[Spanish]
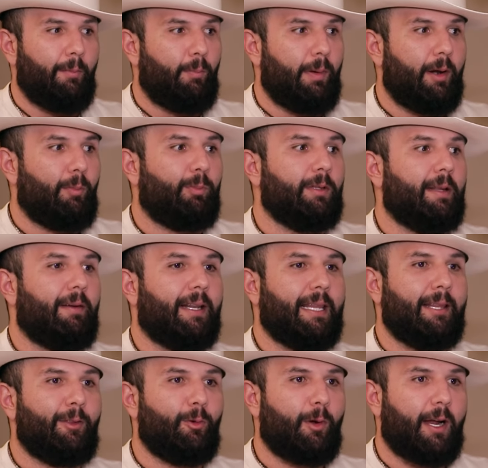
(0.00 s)
pero pues la verdad
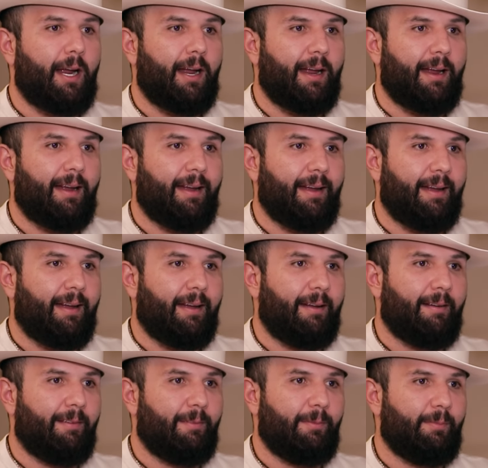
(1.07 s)

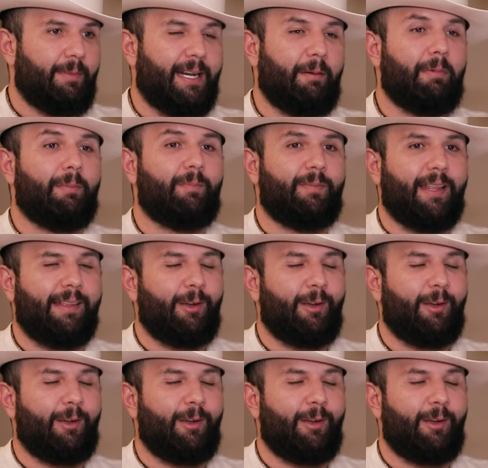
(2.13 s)
nunca, mira, te